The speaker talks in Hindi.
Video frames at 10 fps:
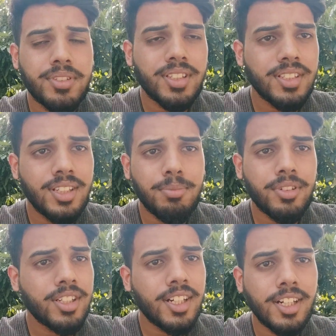पिछले साल
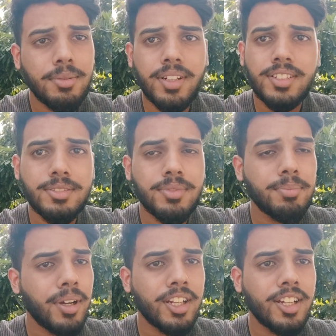पूरा ठंडा पर इसी में
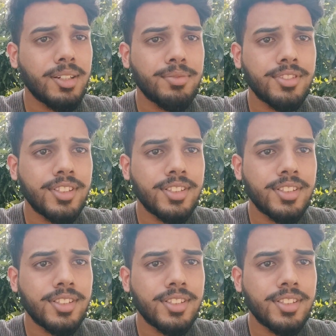पानी गर्म होता